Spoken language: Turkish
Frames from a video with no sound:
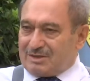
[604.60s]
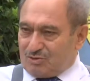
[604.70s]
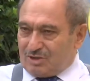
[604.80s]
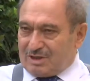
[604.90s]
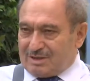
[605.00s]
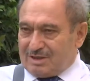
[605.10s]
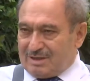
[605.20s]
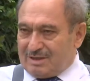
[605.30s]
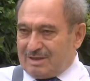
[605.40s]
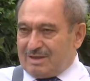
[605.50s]
şu
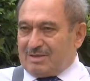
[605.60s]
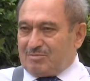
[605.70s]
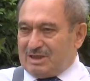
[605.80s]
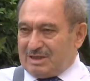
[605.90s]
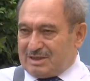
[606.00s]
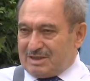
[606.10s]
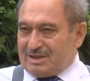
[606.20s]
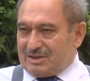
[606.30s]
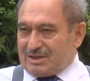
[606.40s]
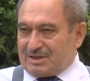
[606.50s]
anda. Bir iki
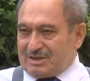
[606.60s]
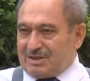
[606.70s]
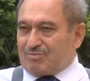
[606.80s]
sene içerisinde